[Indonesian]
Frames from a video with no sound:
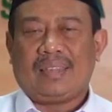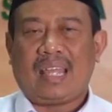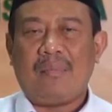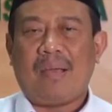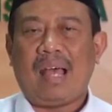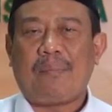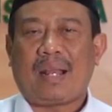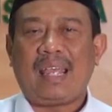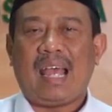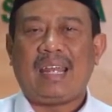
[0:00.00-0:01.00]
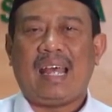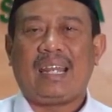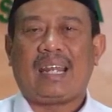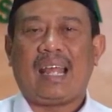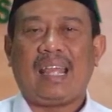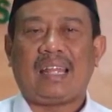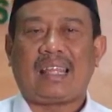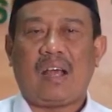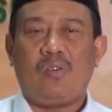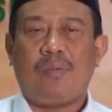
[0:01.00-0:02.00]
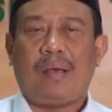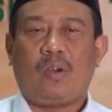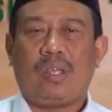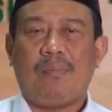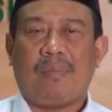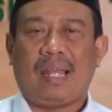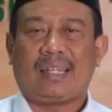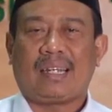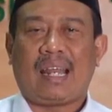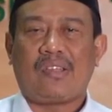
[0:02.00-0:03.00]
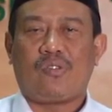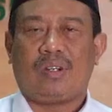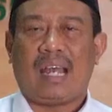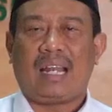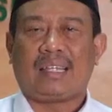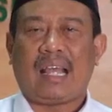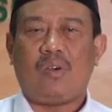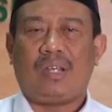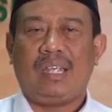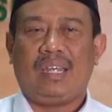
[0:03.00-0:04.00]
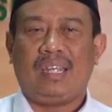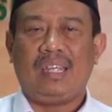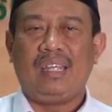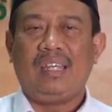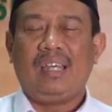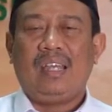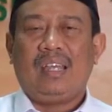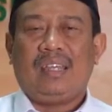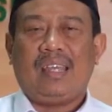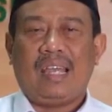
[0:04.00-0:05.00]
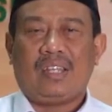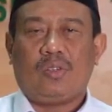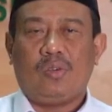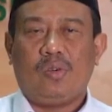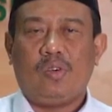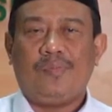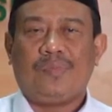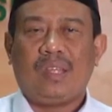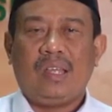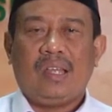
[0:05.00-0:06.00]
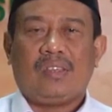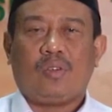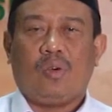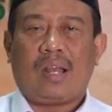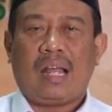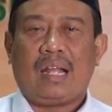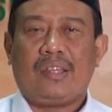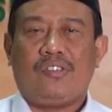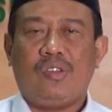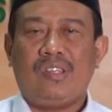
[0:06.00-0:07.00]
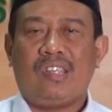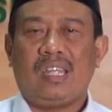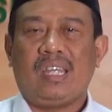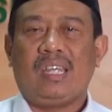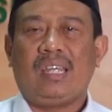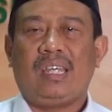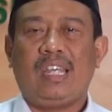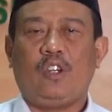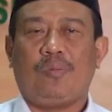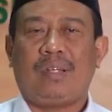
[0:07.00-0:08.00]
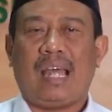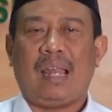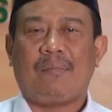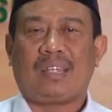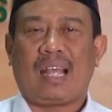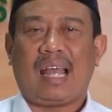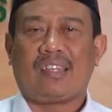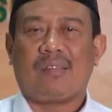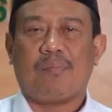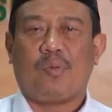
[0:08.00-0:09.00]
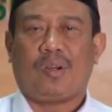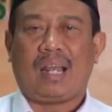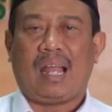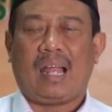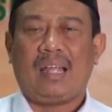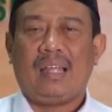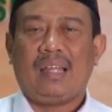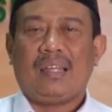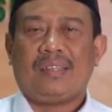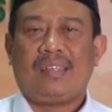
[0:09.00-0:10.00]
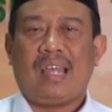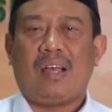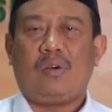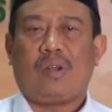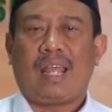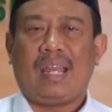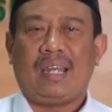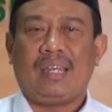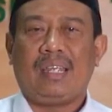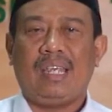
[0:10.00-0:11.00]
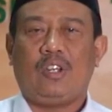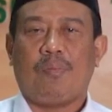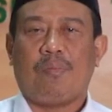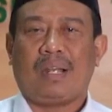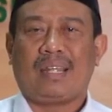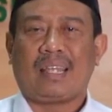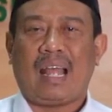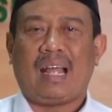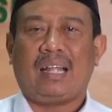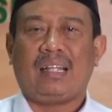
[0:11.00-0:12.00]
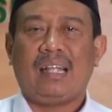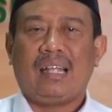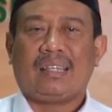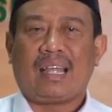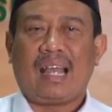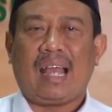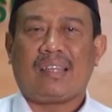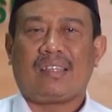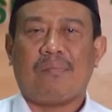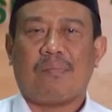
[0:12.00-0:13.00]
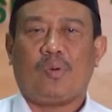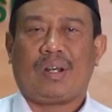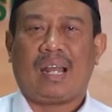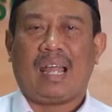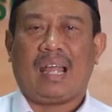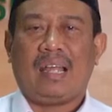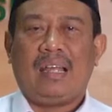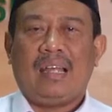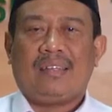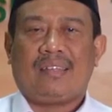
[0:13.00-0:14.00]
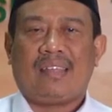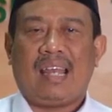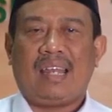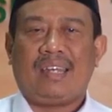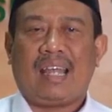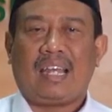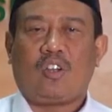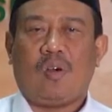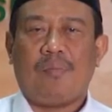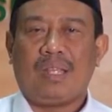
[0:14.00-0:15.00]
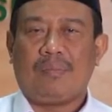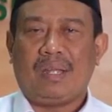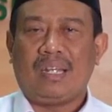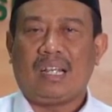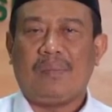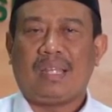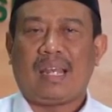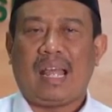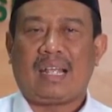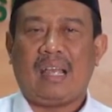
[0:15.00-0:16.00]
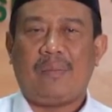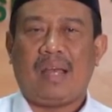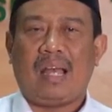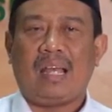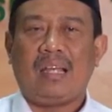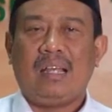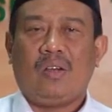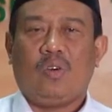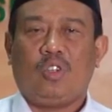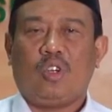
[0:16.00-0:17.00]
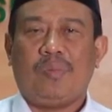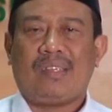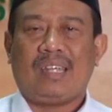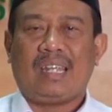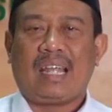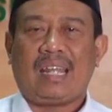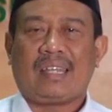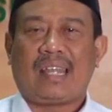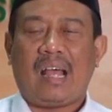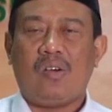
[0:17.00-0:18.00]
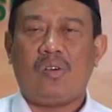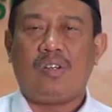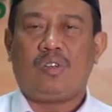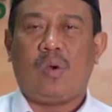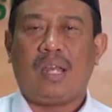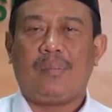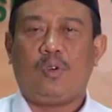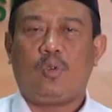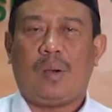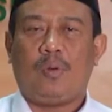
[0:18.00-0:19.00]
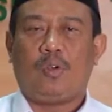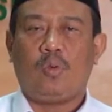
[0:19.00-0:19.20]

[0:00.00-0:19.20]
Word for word: Tema perayaan Hari Raya Tahun Baru Imlek Nasional tahun ini yaitu seorang junji hidup dalam tengah sempurna, Xiaoren hidup menentang tengah sempurna, sejalan dengan komitmen Kementerian Agama untuk menjadikan tahun 2022